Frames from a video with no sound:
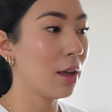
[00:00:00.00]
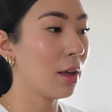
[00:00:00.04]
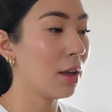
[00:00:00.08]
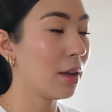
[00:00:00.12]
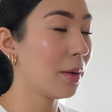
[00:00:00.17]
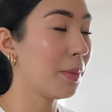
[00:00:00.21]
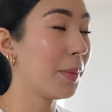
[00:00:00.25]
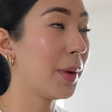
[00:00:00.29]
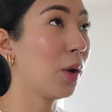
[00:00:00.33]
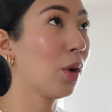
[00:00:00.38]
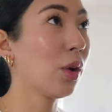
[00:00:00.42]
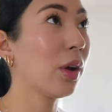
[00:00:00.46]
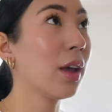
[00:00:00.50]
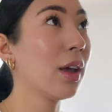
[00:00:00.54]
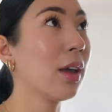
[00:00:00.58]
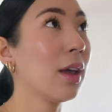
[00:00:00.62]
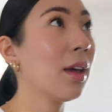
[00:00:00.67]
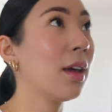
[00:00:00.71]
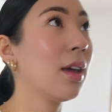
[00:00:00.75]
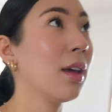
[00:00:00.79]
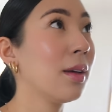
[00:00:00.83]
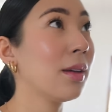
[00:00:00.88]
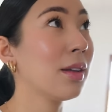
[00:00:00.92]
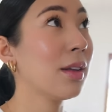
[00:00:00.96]
Espero
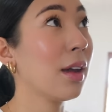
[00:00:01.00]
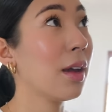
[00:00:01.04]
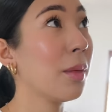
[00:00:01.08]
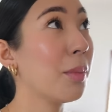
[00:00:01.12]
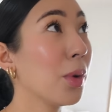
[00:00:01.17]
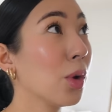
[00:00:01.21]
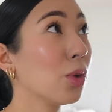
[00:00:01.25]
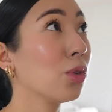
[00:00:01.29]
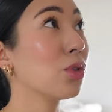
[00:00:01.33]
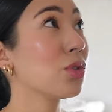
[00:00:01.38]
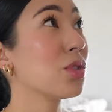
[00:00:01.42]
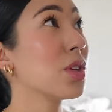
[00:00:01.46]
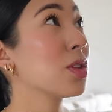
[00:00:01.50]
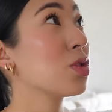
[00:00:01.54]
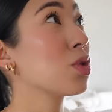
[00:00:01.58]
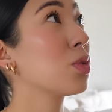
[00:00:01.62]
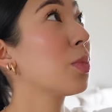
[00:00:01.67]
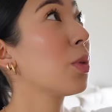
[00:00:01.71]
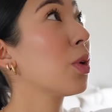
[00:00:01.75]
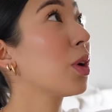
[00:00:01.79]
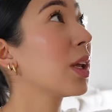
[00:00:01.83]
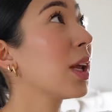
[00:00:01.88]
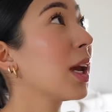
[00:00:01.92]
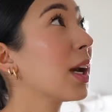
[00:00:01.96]
que llegue pronto. Se
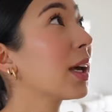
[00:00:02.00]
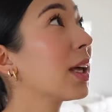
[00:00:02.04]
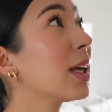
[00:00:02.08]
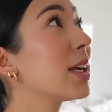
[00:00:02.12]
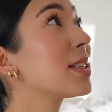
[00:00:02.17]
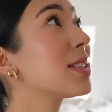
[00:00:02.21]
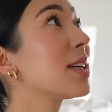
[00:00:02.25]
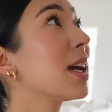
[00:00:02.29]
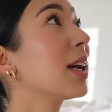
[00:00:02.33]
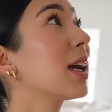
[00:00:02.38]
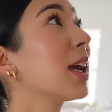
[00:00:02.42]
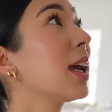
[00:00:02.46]
suponía que decía